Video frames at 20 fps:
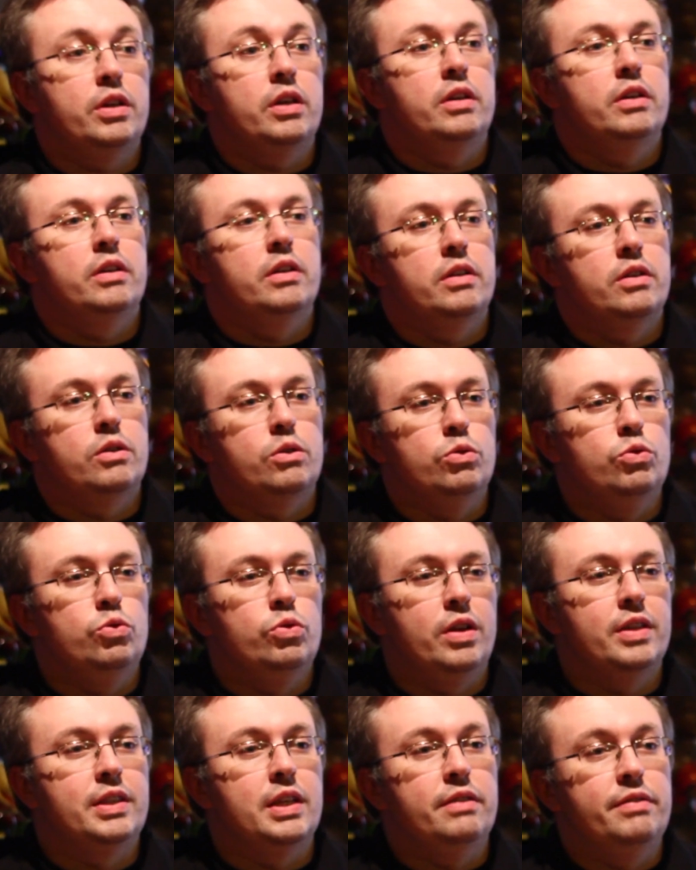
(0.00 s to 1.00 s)
qui est connu
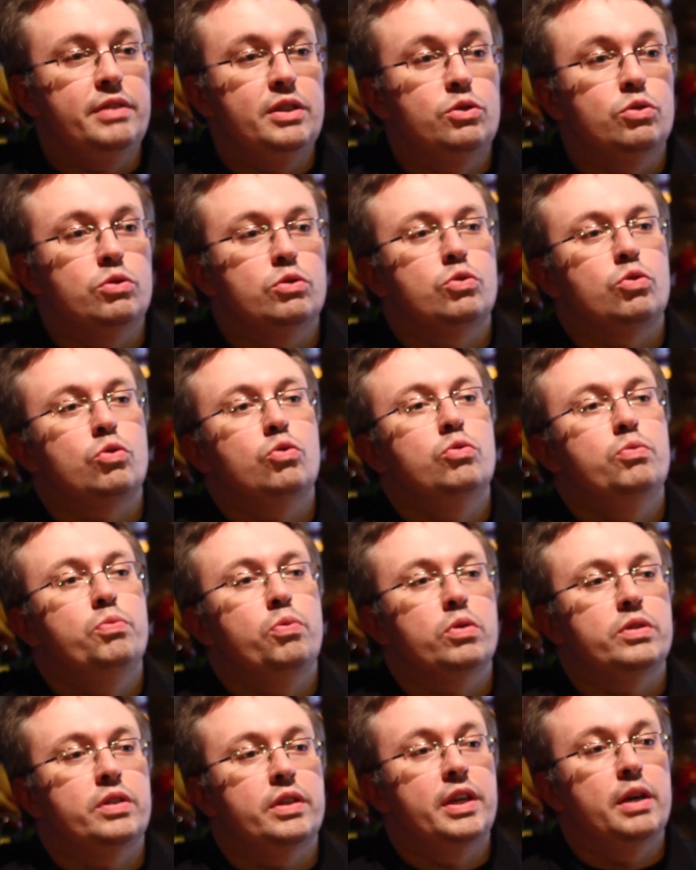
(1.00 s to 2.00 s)
à la télévision surtout
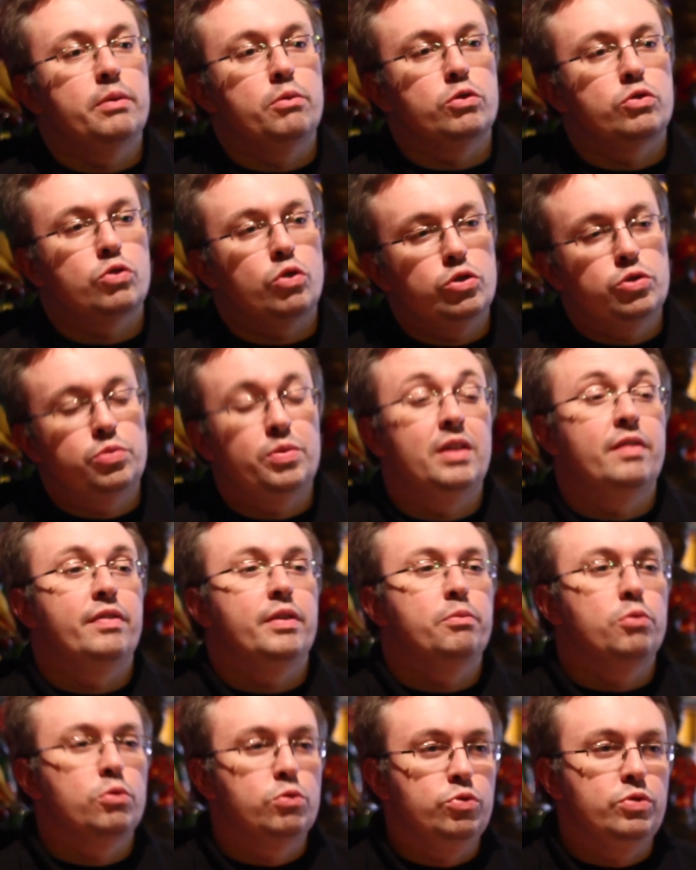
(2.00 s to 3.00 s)
pour ses Game of Thrones, mais il a
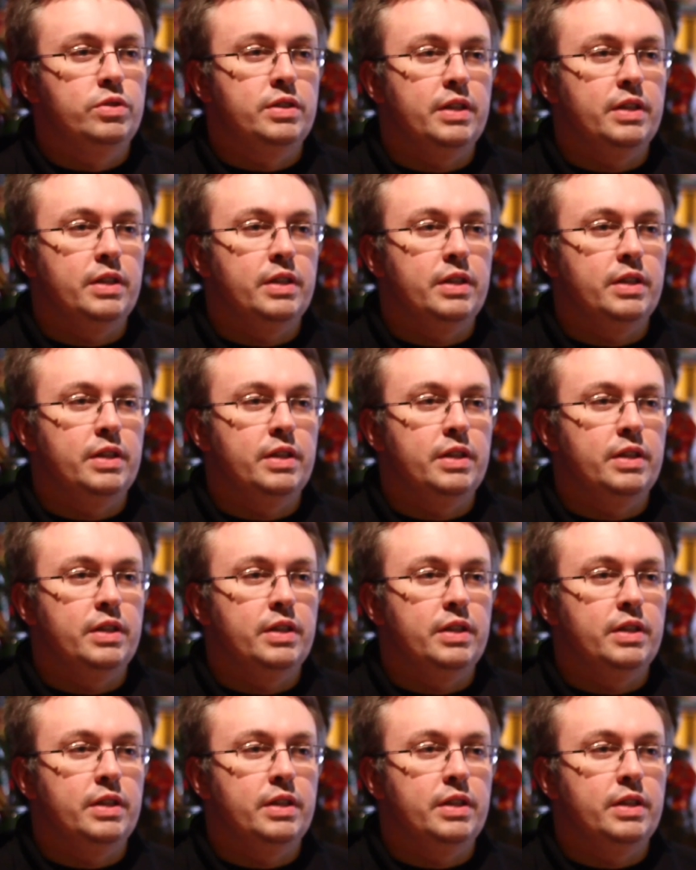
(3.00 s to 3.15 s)
fait beaucoup de